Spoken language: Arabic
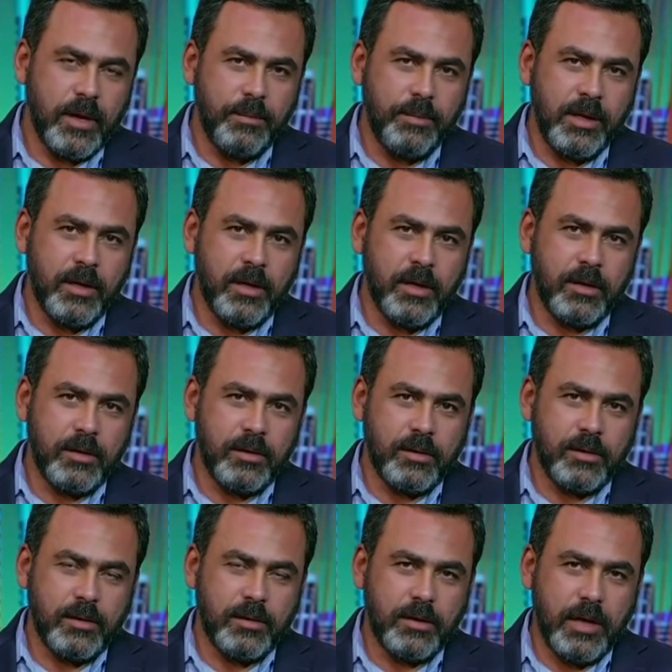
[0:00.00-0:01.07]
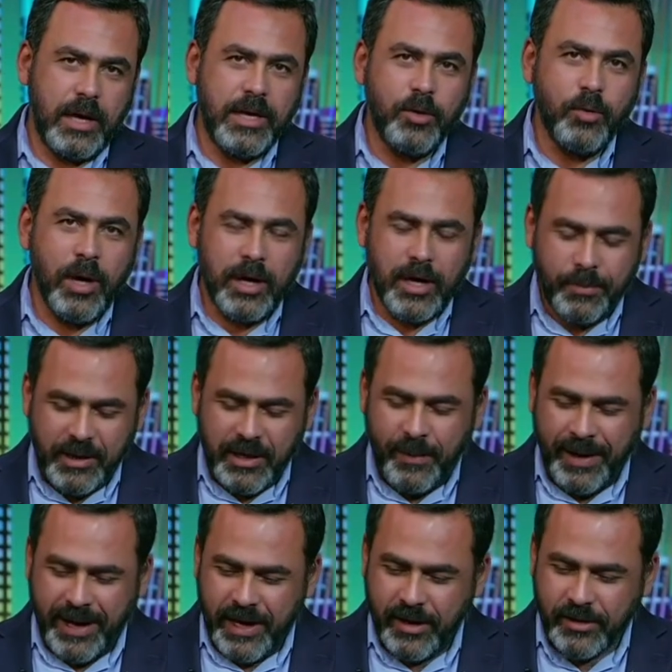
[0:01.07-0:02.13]
امينه الو ايوه امينه
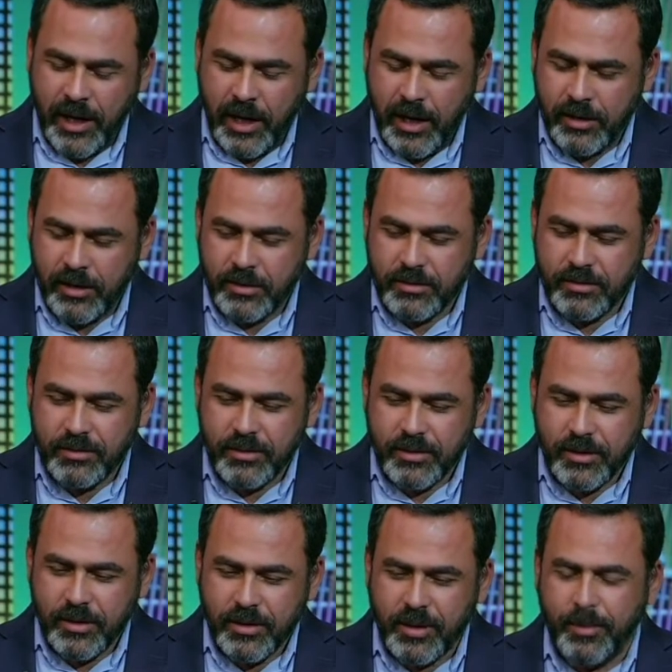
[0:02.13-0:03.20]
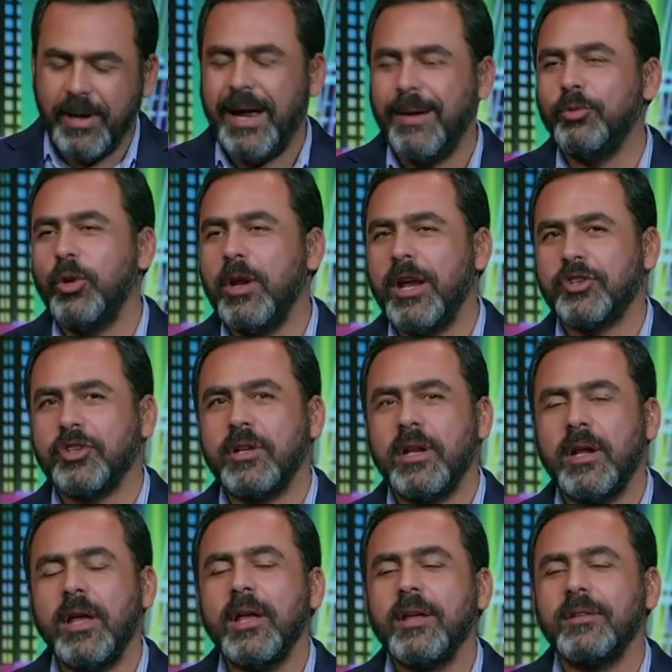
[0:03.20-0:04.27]
معايا صح ايوه طب الحمد لله عشان
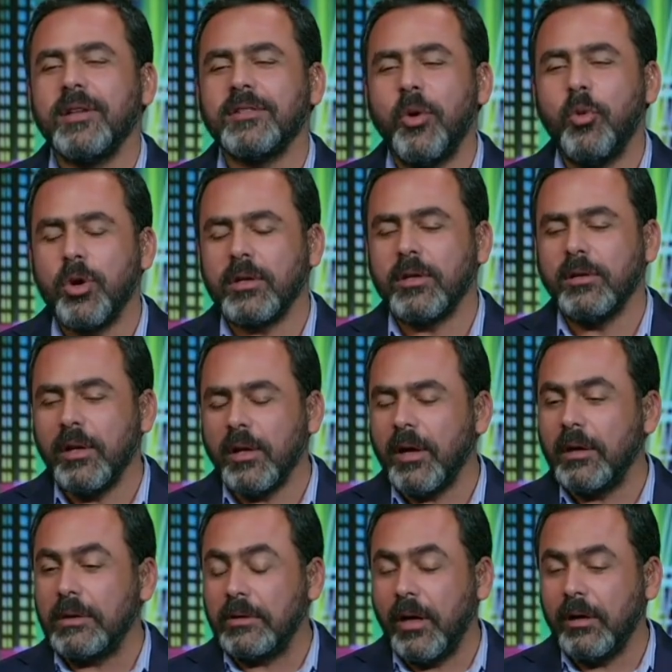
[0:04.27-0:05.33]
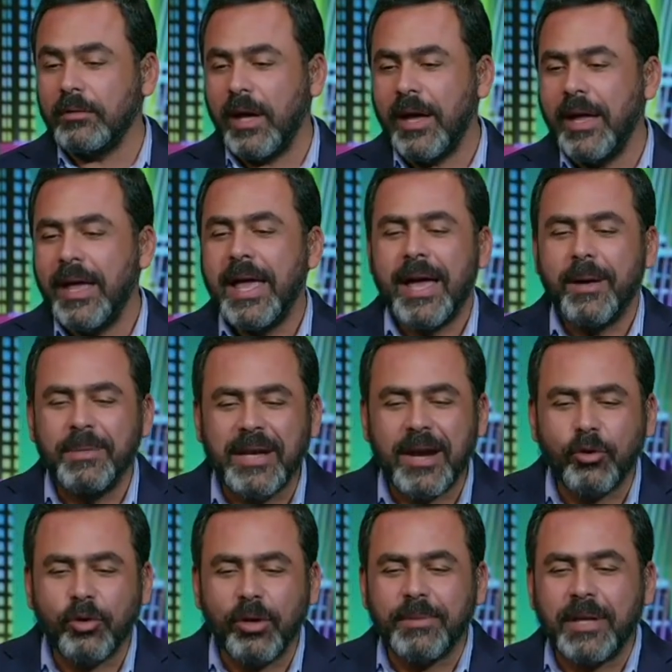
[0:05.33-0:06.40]
انا تصورت ان الخط قطع
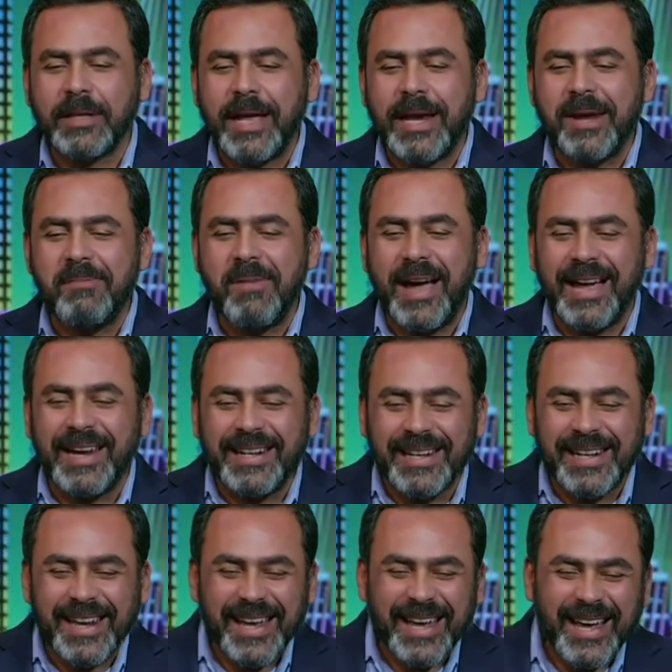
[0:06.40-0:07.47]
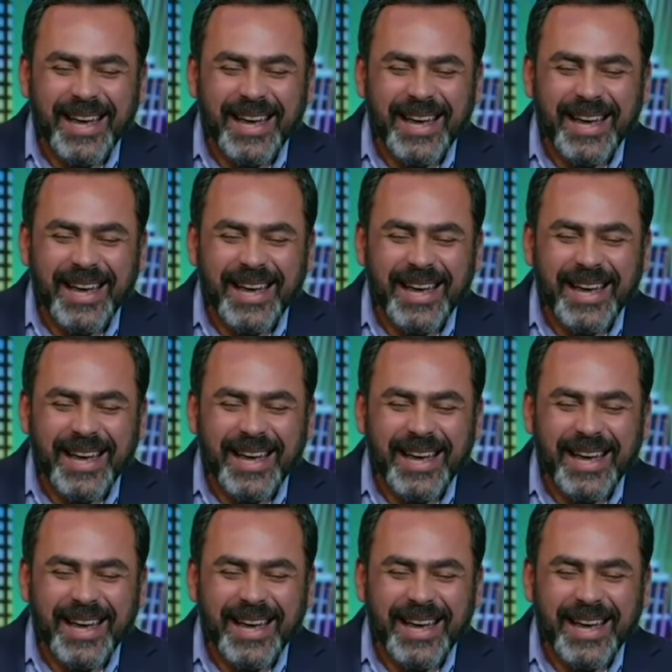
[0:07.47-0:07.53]
امينه كنا بنتكلم عن